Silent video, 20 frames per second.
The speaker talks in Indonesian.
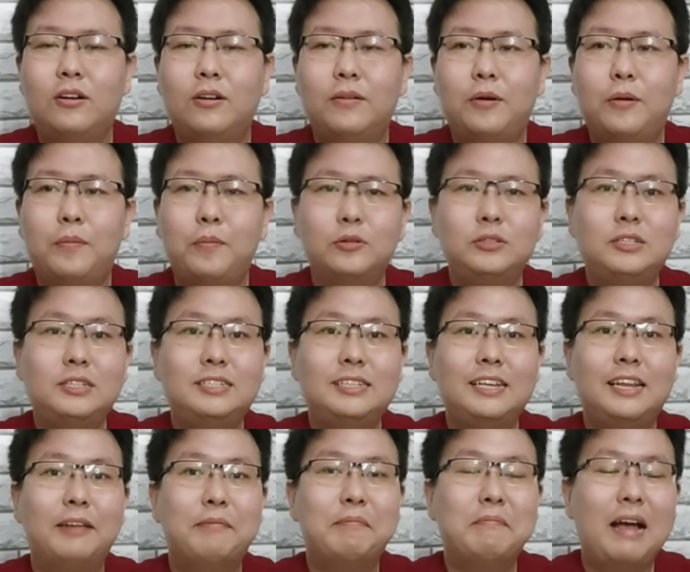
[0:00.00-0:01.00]
komposisi
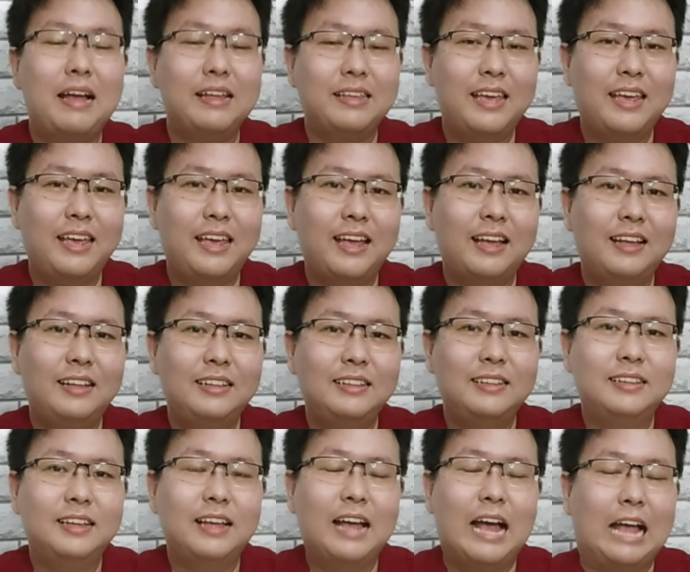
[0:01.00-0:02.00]
lemaknya ya
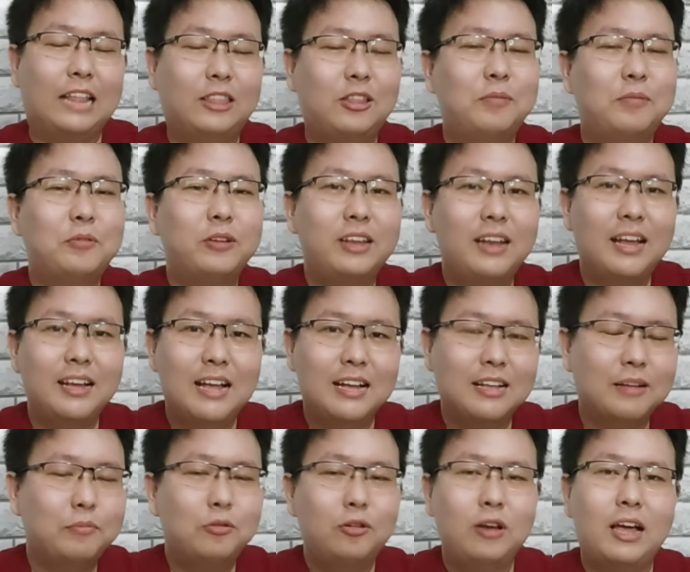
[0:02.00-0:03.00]
atau mungkin agak
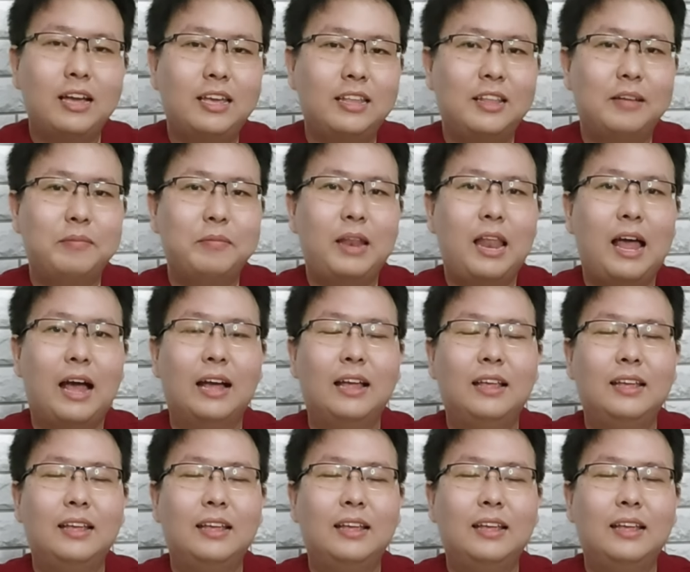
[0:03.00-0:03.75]
gemuk lah kita bilang